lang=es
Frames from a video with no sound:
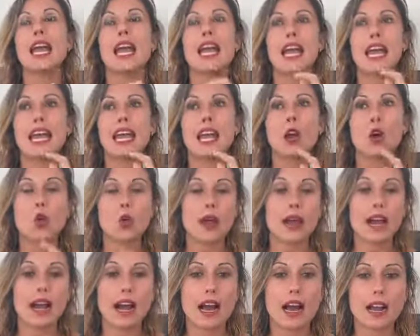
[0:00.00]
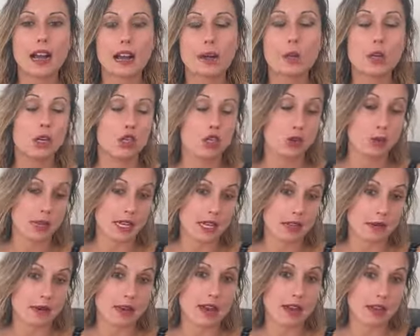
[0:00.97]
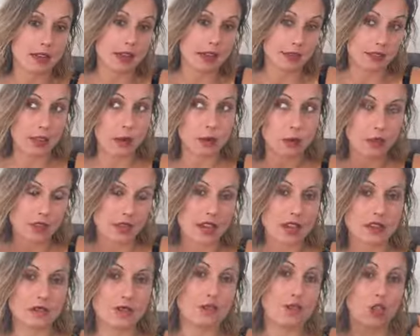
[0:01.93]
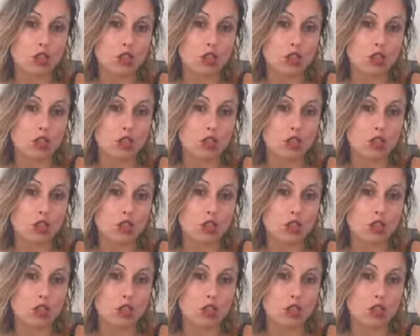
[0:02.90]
eh, juegan, bueno, sobre hierba, Andalucía,